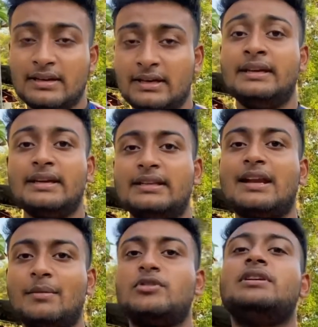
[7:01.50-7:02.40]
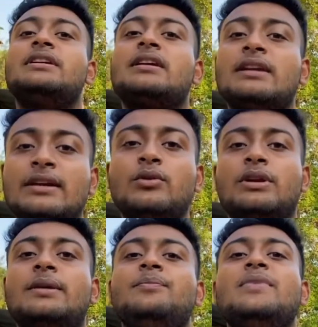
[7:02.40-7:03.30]
লিঙ্কের দ্বারা আমি যদি লিঙ্কটা ক্লিক
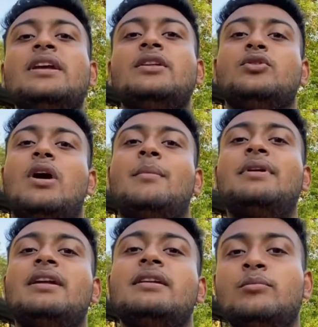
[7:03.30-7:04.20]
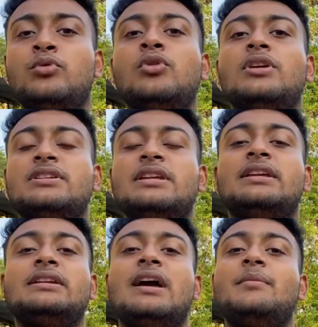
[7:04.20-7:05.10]
করি তো আমার ভুল হয়েছে
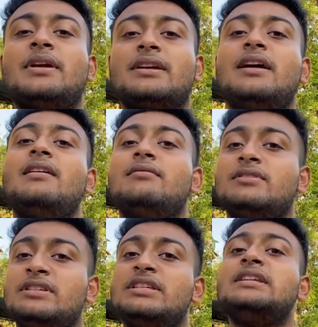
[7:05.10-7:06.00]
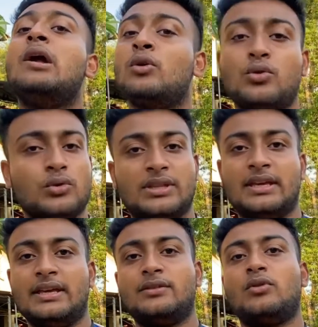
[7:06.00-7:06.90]
লিঙ্কটা আমি একটা জিনিস ডাউনলোড করতে
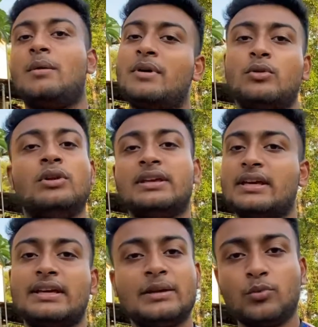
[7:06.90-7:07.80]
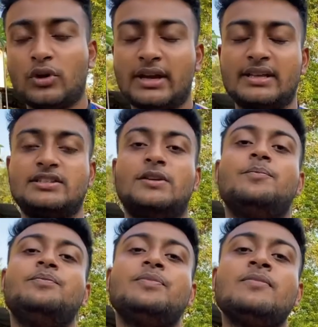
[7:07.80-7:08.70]
গিয়ে তো আমার ওর লিঙ্কে ক্লিক পরে গেছে
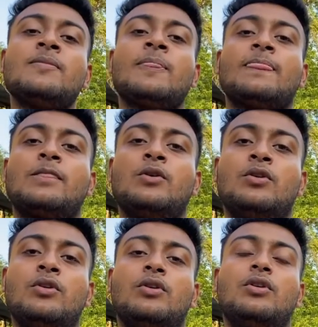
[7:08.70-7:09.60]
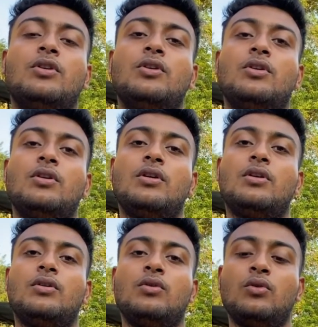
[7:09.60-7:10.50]
তো
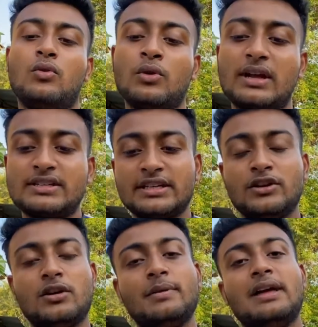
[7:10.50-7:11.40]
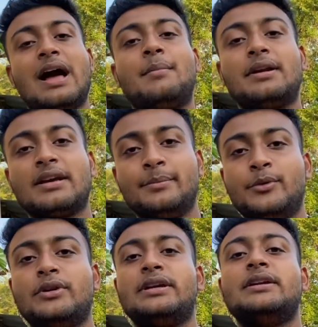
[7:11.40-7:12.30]
ওর কাছে কি হবে আমার
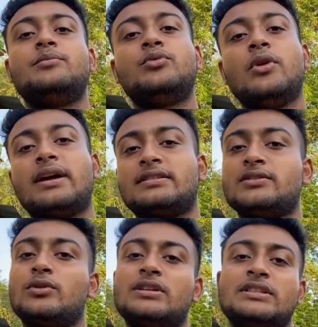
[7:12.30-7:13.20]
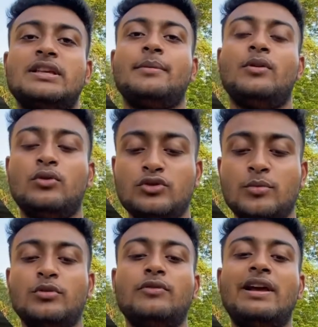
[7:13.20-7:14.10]
কম্পিউটারের পুরো অ্যাক্সেস ওর কাছে যাবে ও
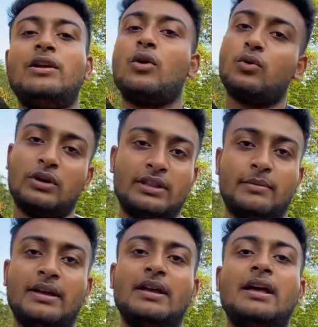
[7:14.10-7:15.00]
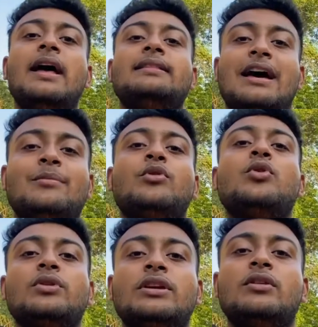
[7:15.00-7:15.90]
সবগুলো ফাইল লক করে দেবে তারপর
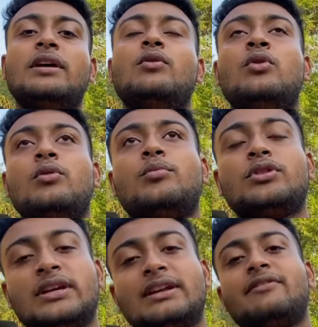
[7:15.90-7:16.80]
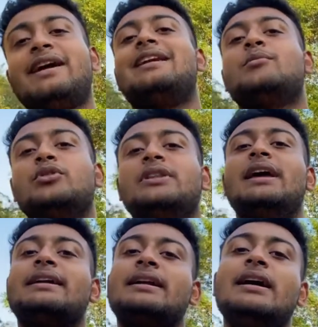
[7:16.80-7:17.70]
ও কি করে ওর প্রত্যেকটা ফাইলের মধ্যে
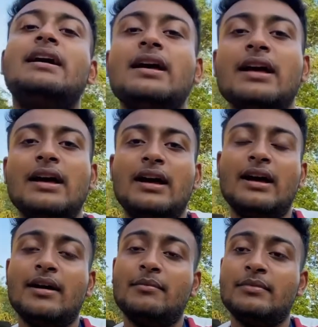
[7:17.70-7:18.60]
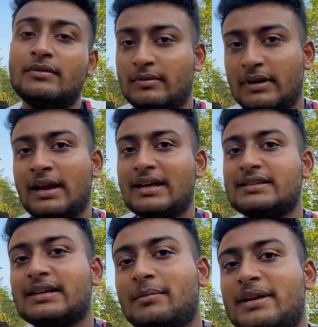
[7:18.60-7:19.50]
একটা
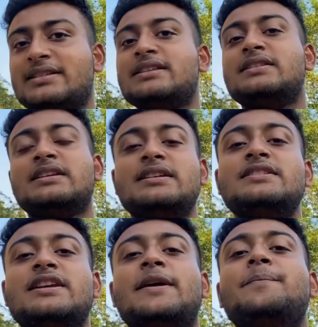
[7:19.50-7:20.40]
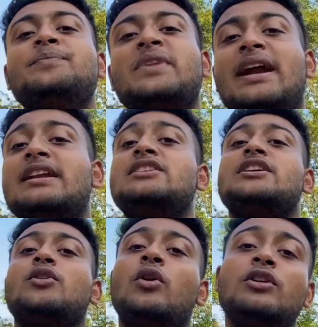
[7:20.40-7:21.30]
লাস্টে একটা মেসেজ দিয়েছে যে
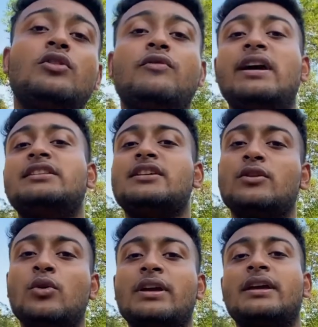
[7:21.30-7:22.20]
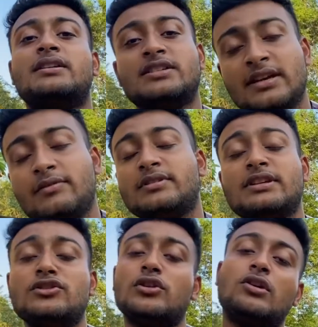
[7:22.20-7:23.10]
অ্যাটেনশন অল ইওর ফাইলস আর ওকে সেই
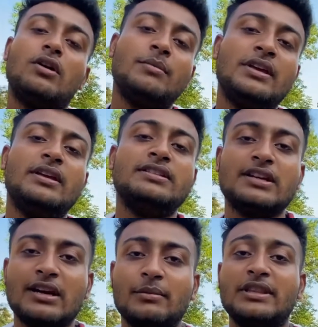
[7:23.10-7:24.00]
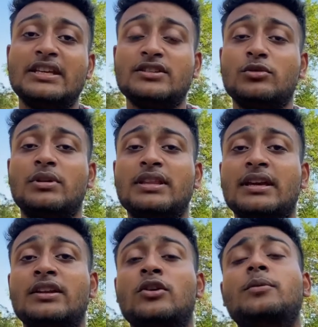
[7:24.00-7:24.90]
স্ক্রিনশটটাও আমি ইনস্টাগ্রামে দিয়েছি তোমরা
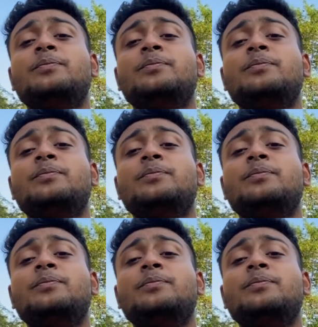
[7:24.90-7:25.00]
দেখে নিও